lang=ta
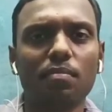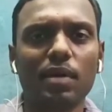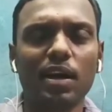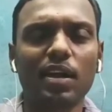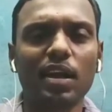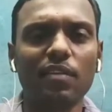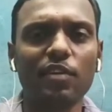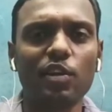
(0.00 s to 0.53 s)

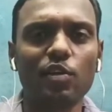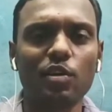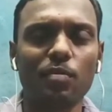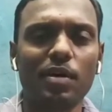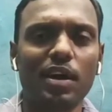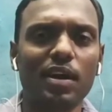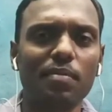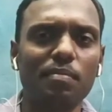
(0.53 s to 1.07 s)
மக்கள்
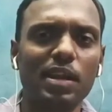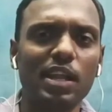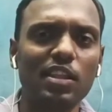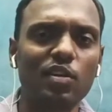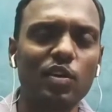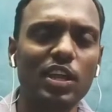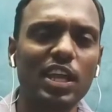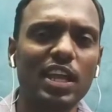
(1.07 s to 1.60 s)
விரோதமாக
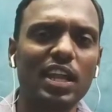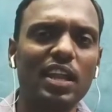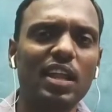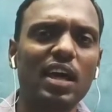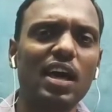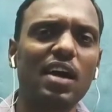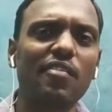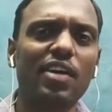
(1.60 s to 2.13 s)
மனிதனுடைய
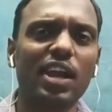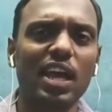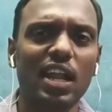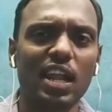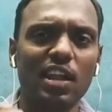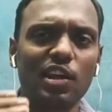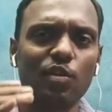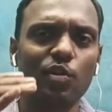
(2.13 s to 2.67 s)
எல்லா
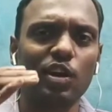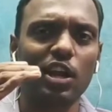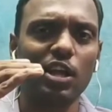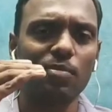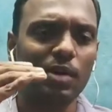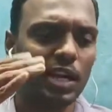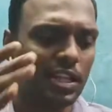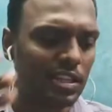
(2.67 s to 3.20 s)
வகையான நல்ல
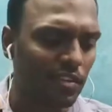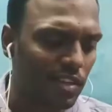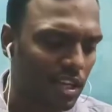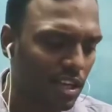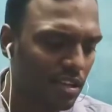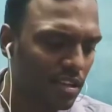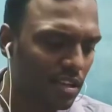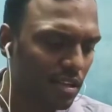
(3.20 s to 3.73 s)
குணங்களையும் அழித்து
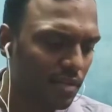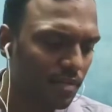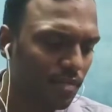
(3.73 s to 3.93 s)
விடுகிறது